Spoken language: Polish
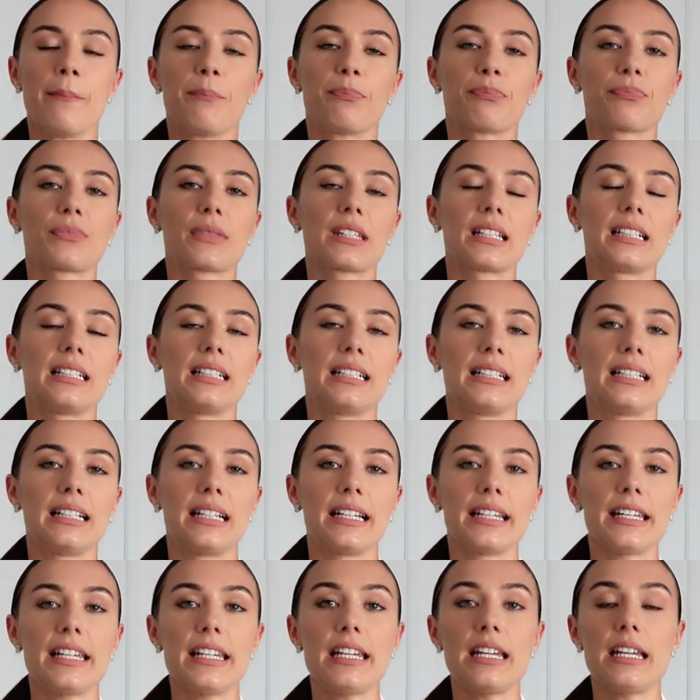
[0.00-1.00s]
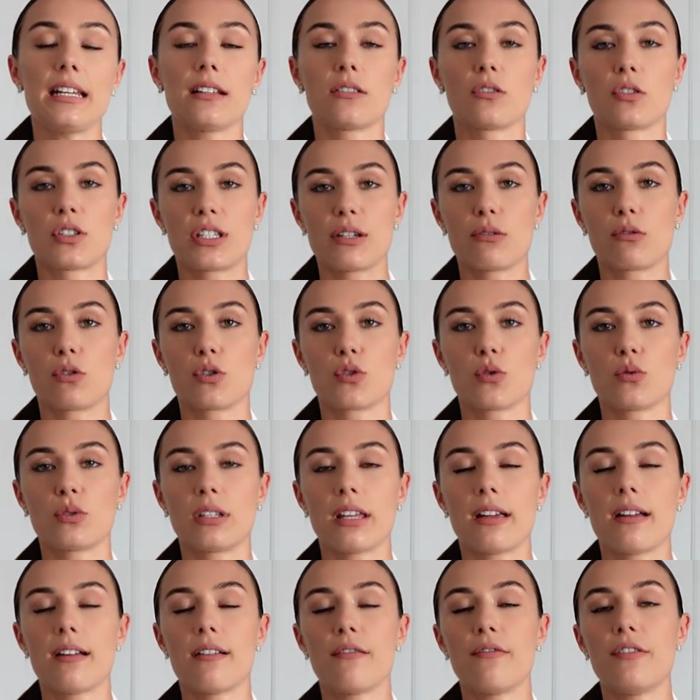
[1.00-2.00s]
mm, e, i to ciałko
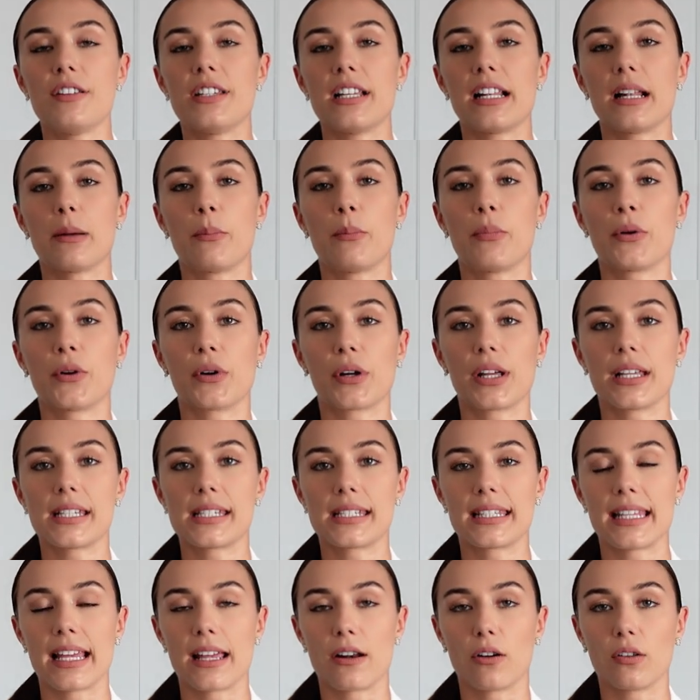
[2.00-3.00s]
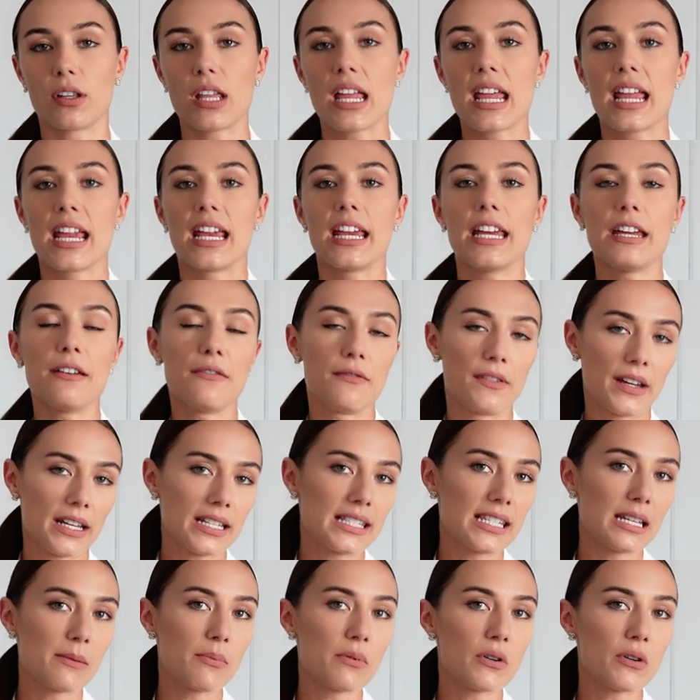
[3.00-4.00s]
żółte wydziela progesteron. Im więcej